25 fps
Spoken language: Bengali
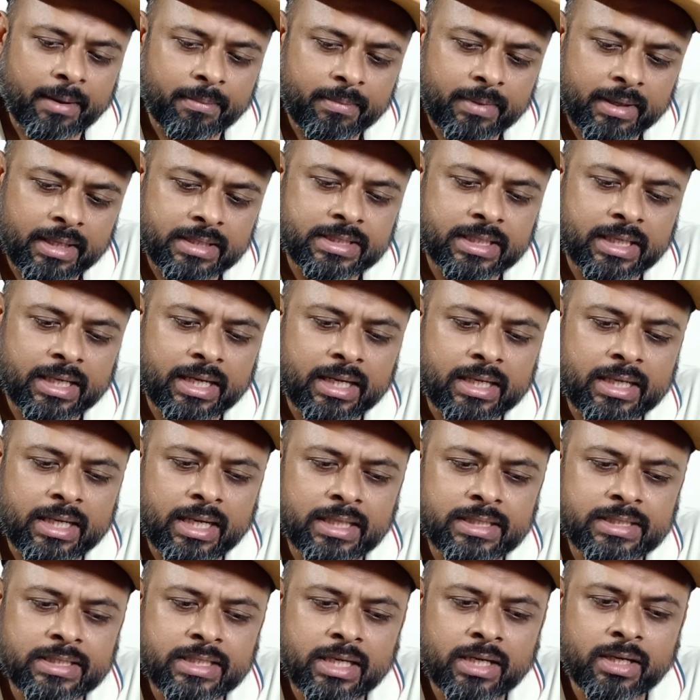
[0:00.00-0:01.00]
আমরা যারা
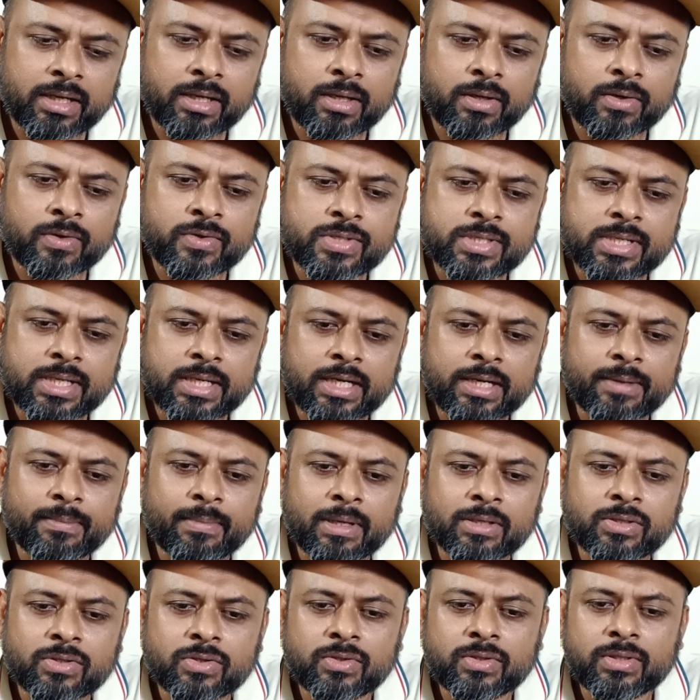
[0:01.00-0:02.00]
কাজী আনার হোসেনের
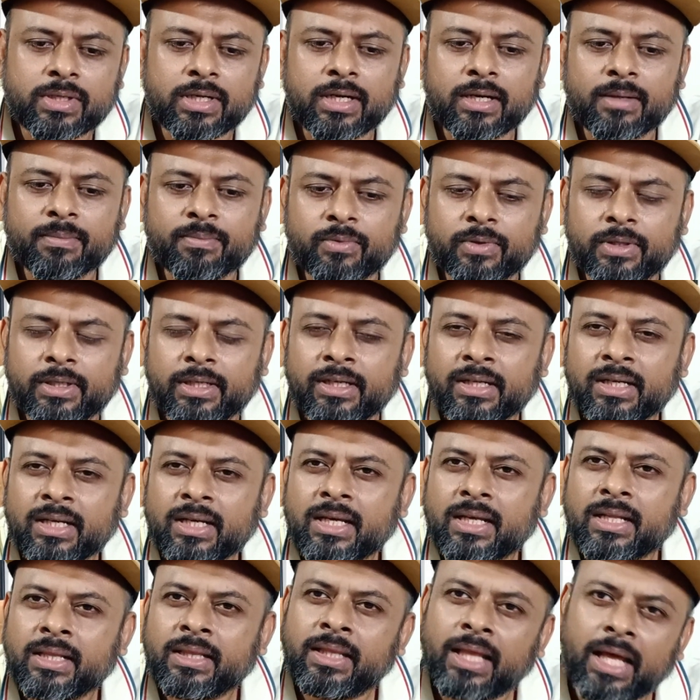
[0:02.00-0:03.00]
মাসুদ রানা পড়ি
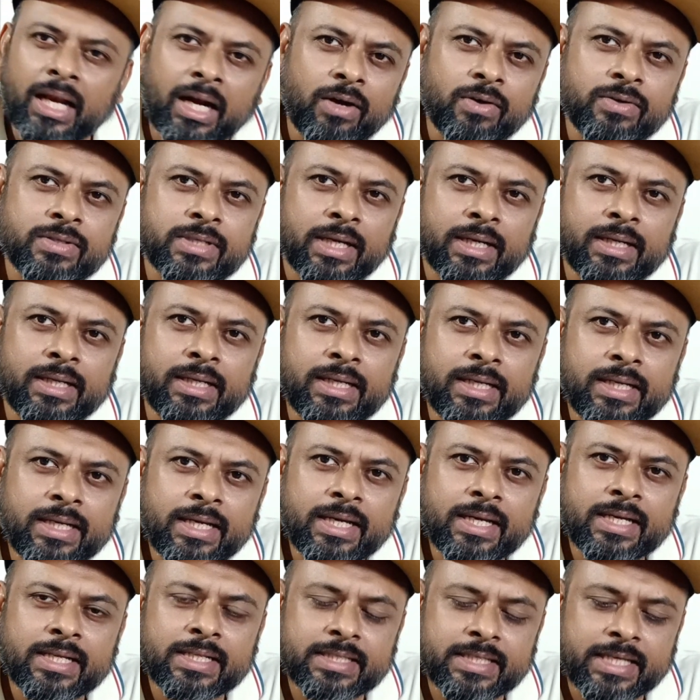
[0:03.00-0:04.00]
তারাও জানি
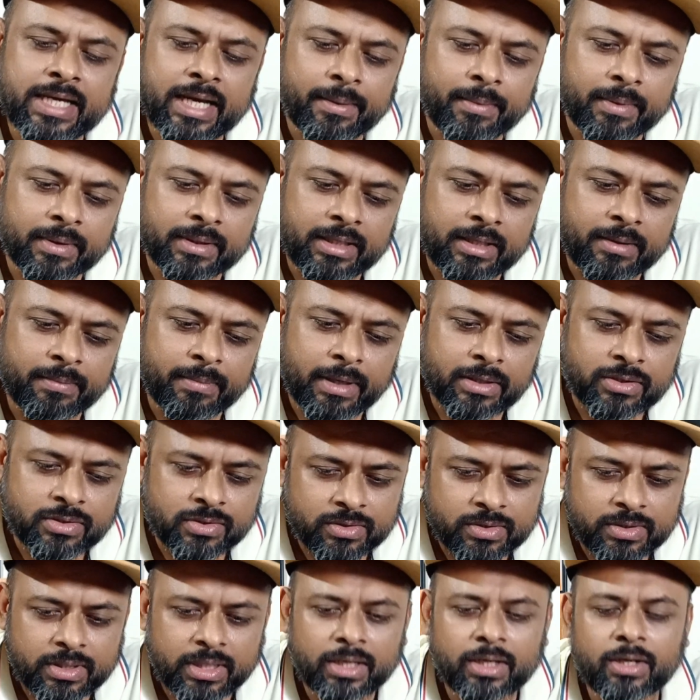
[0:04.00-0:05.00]
যে আমাদের
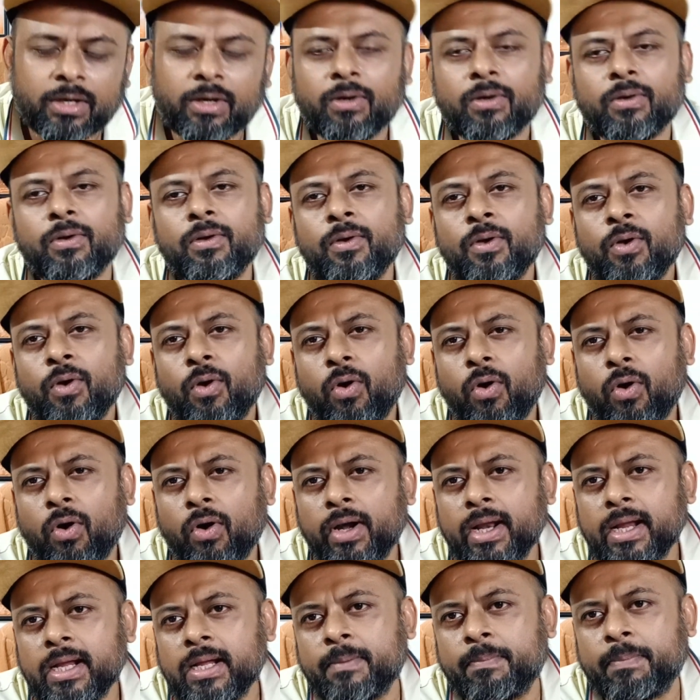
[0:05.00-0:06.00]
মাসুদ রানারও
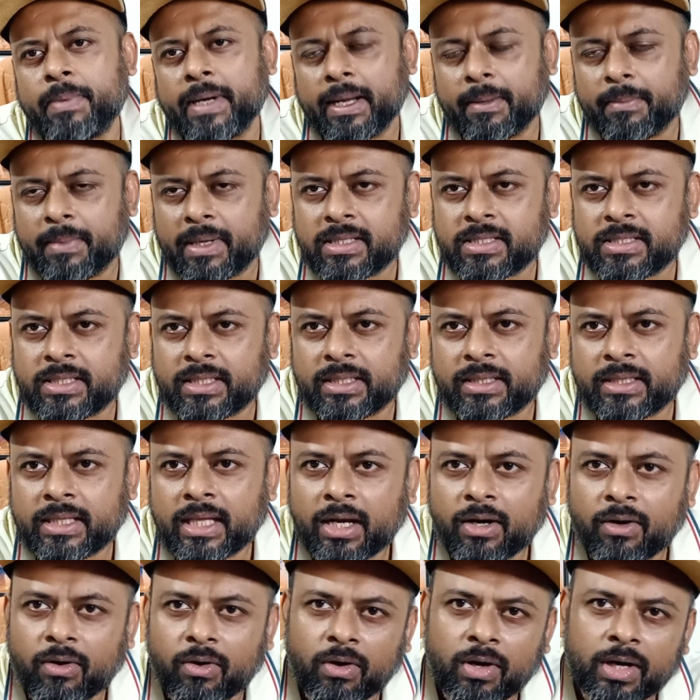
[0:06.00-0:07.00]
অনেক প্রেম আছে
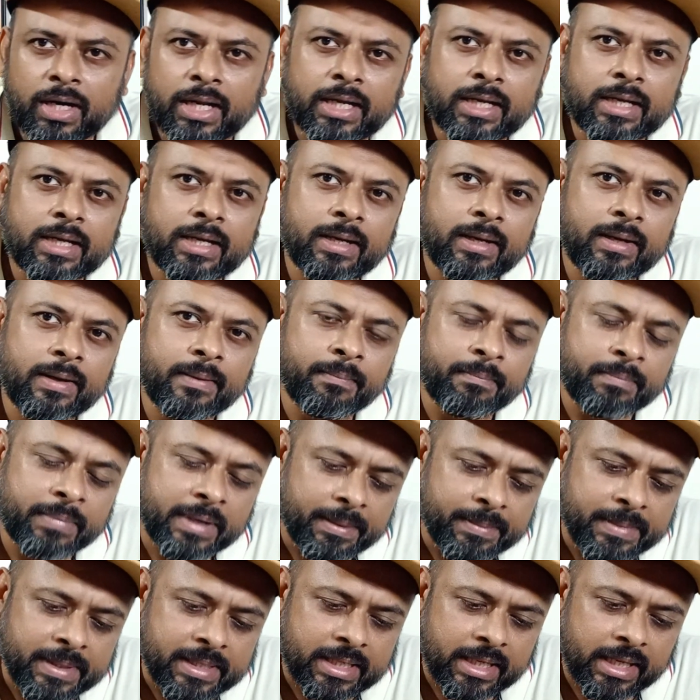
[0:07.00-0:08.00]
তার অনেক
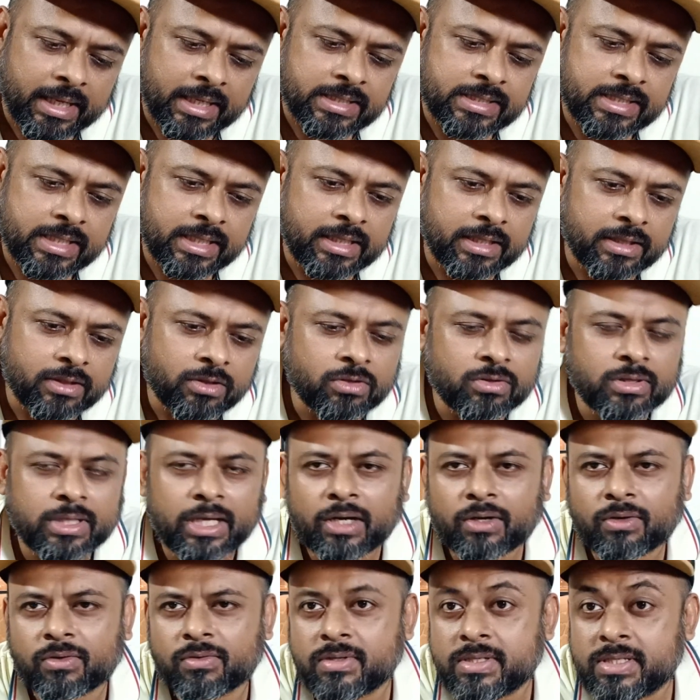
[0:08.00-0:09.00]
প্রেমিকা আছে কিন্তু
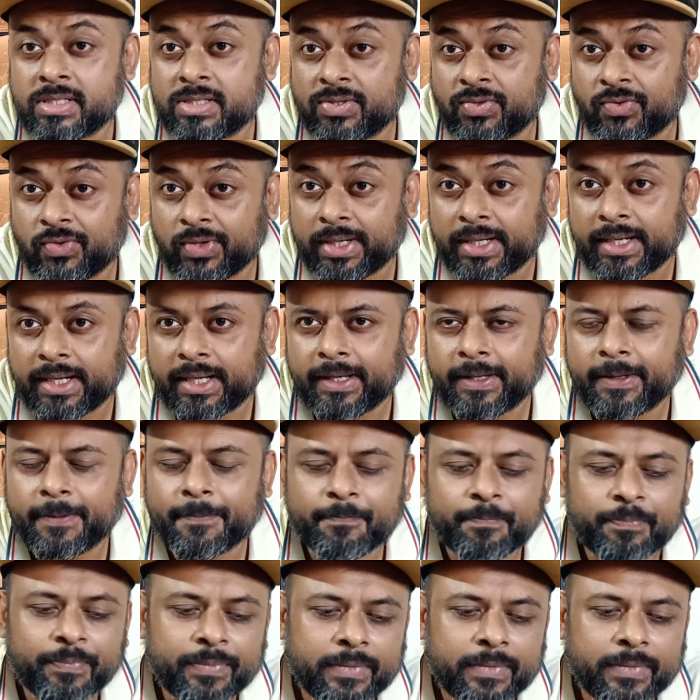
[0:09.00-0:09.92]
তার কোনো স্ত্রী নেই